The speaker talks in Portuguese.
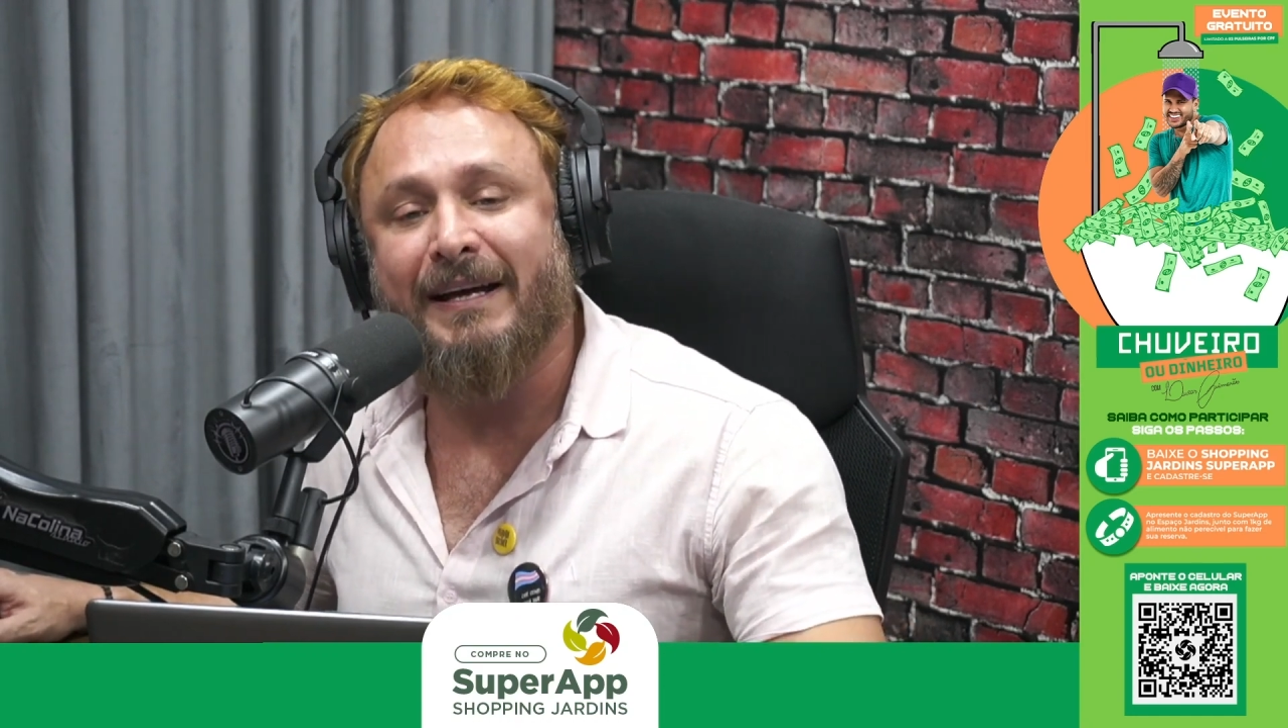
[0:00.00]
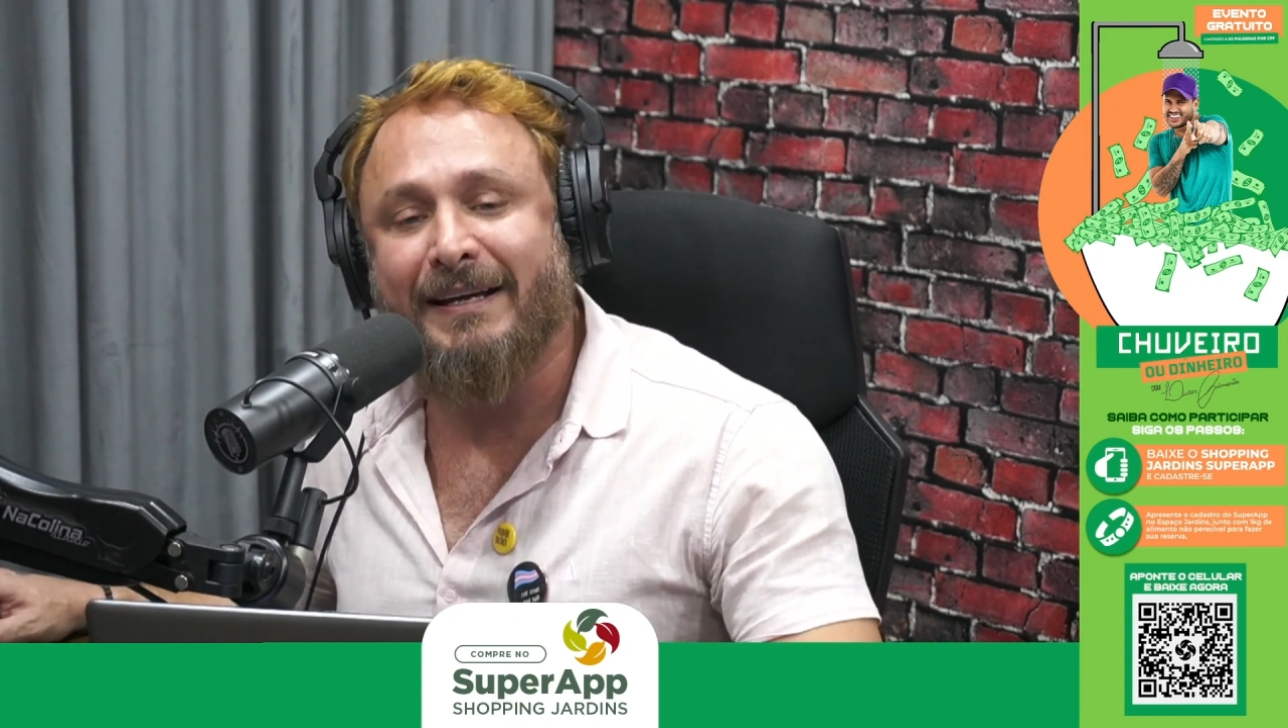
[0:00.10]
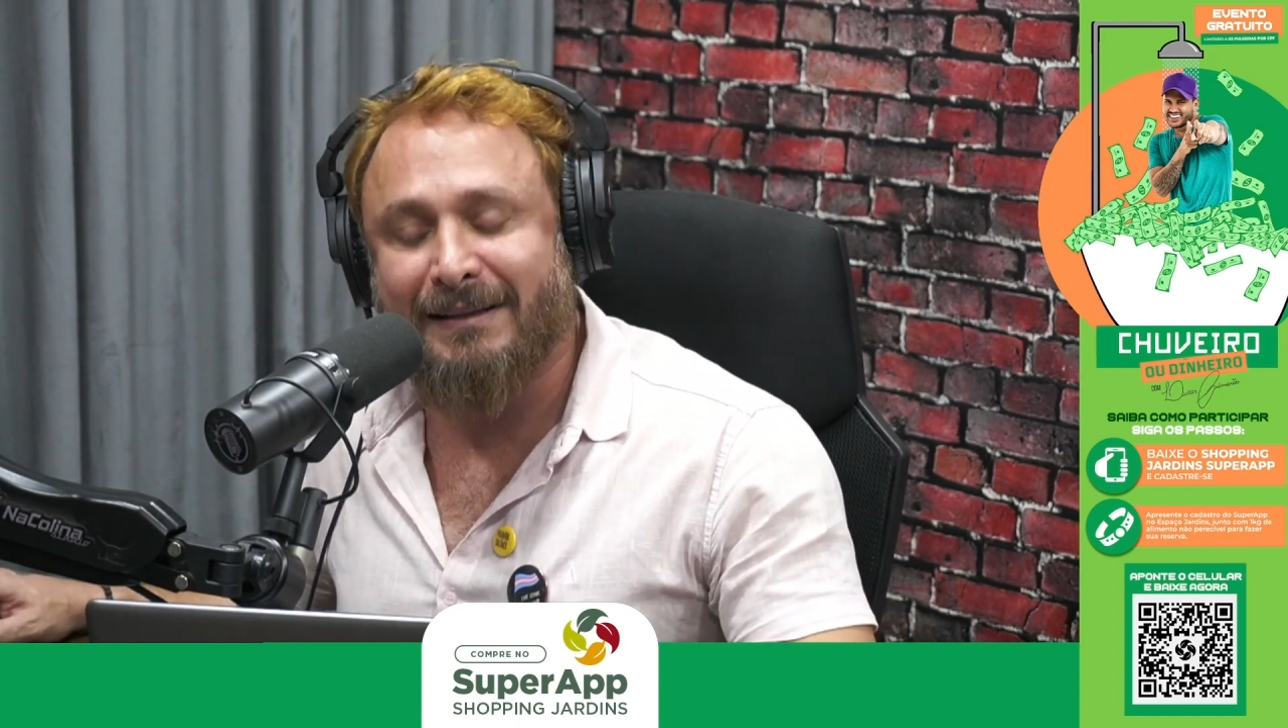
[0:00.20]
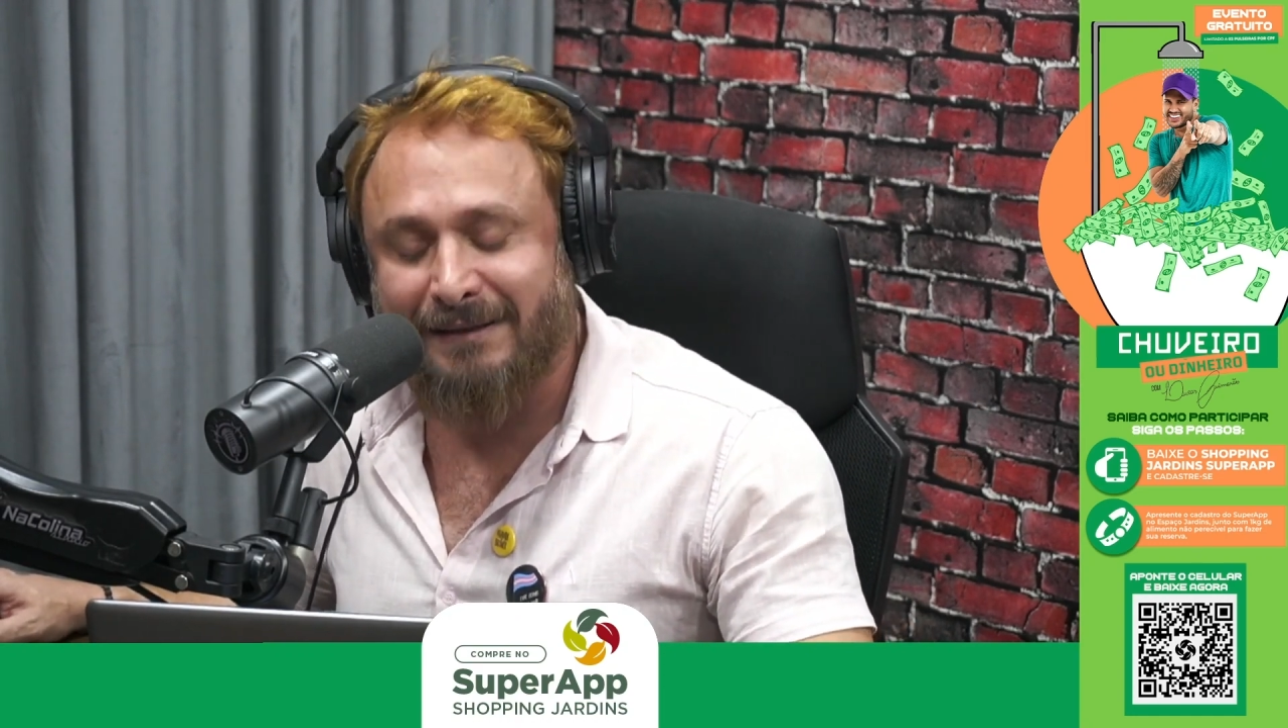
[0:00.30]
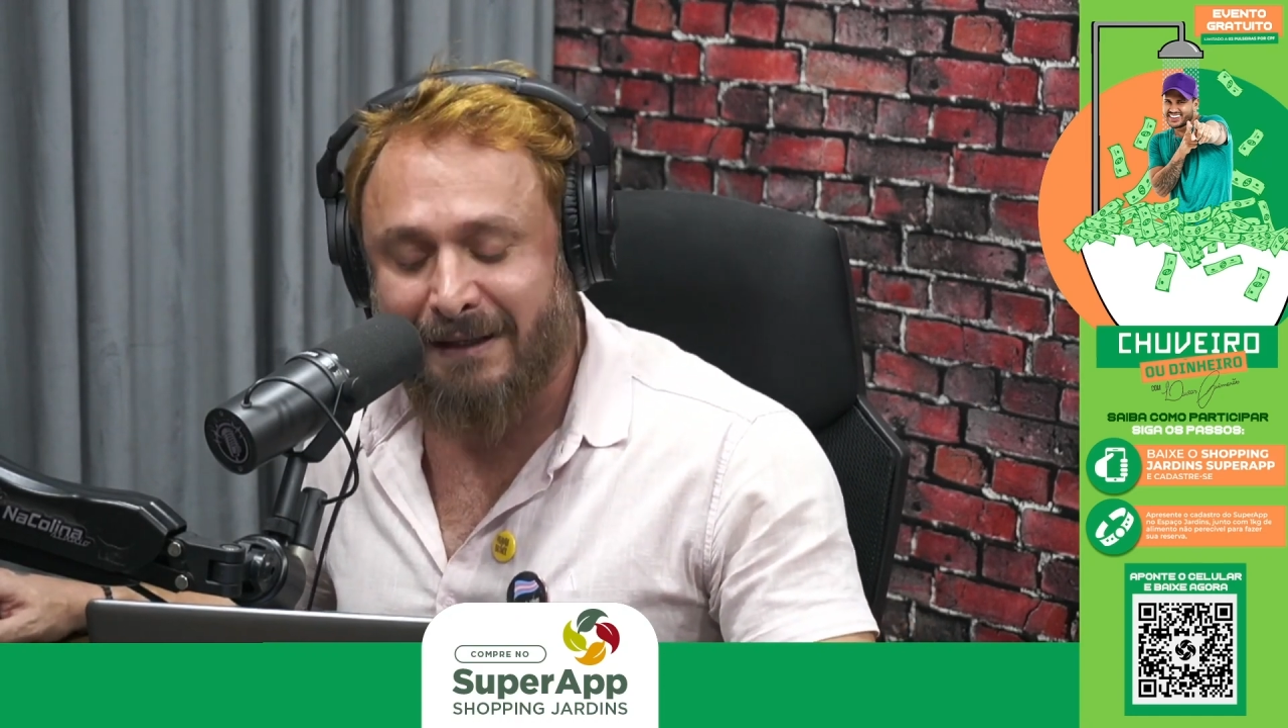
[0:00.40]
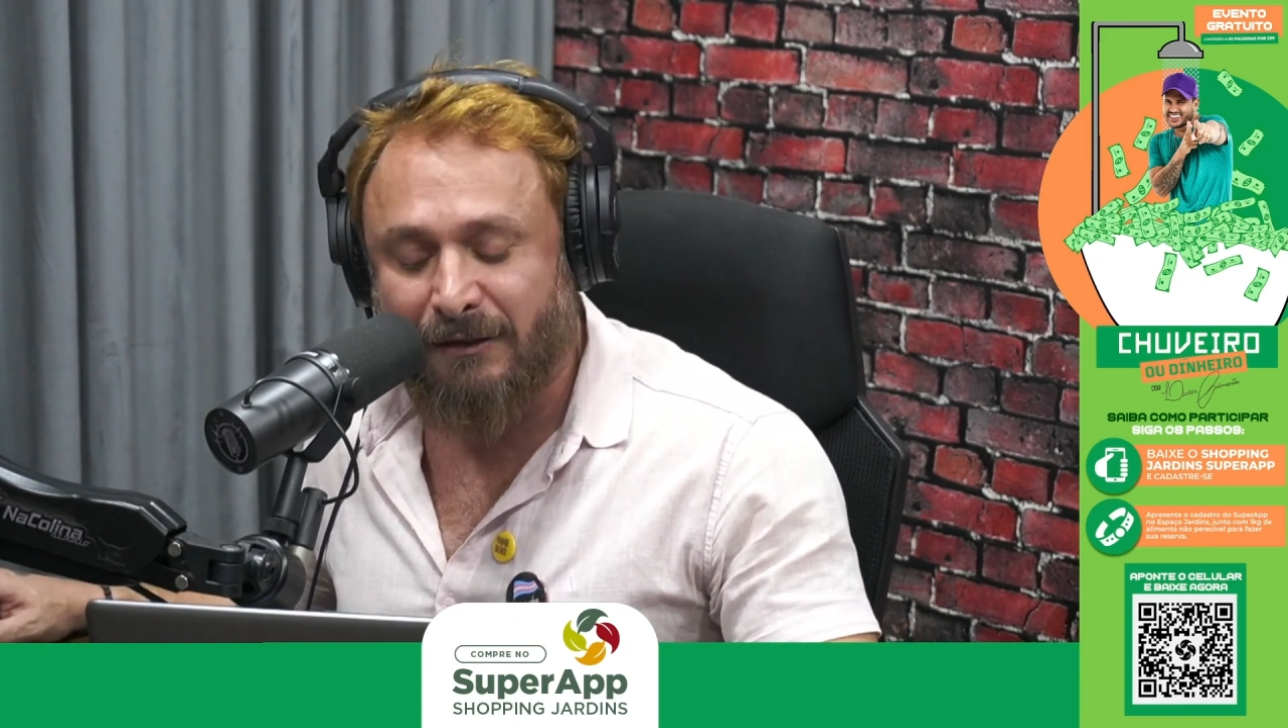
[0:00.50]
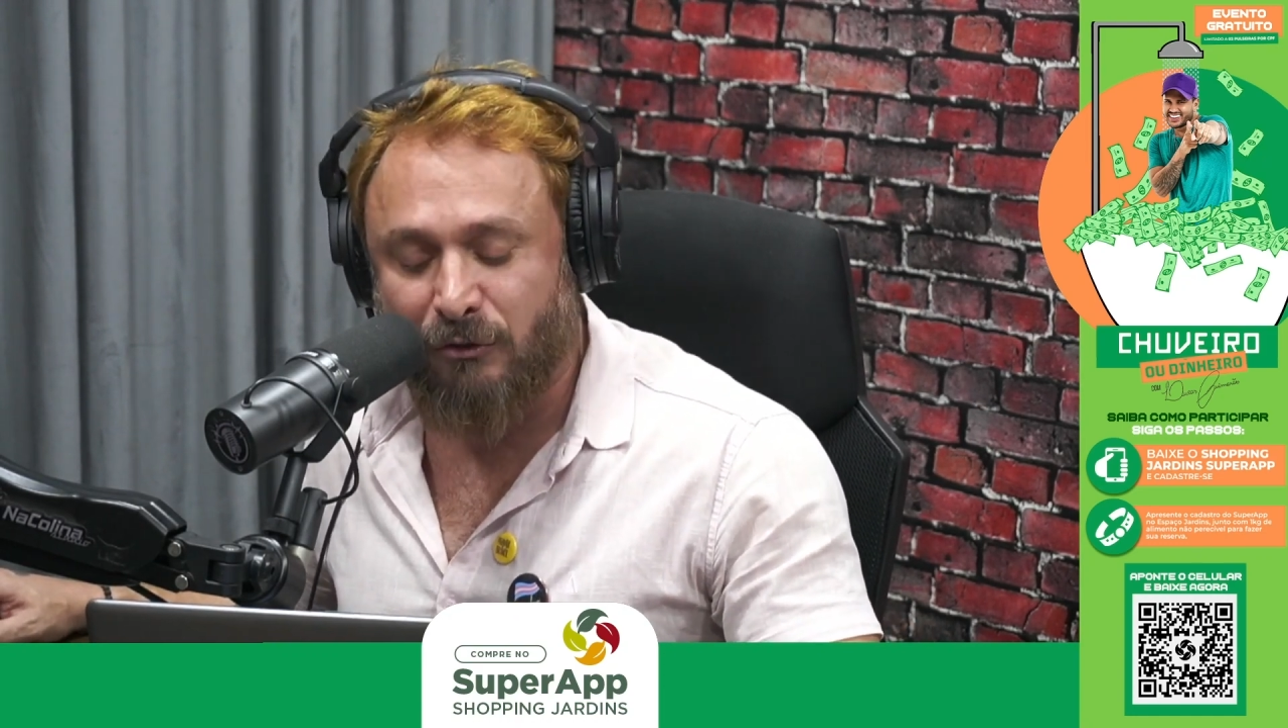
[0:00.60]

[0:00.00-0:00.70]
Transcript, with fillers: em até